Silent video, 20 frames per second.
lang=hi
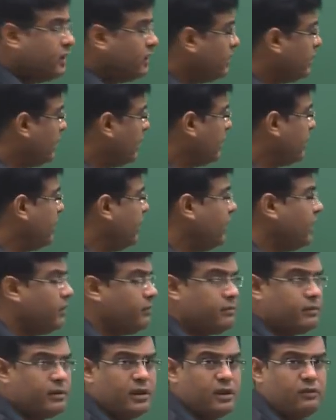ताकि आप
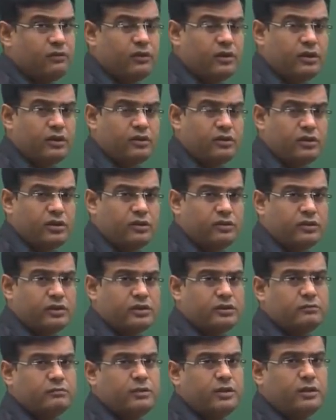कन्वर्ट हो जाओ
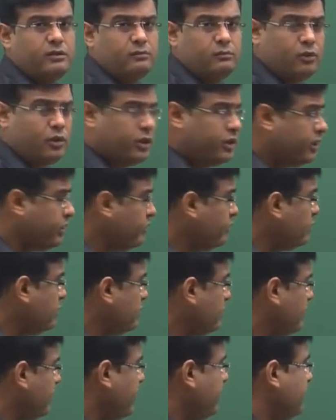किस में
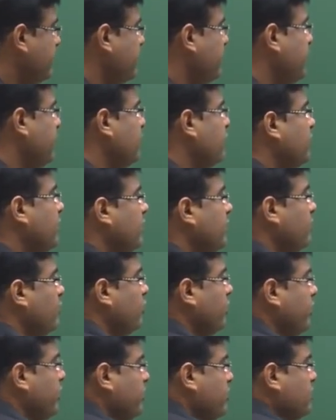मॉलिक्यूल्स में ये हो गए
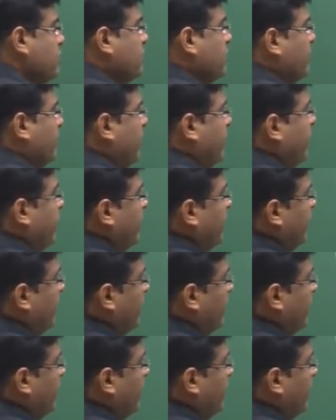मॉलिक्यूल्स हमारे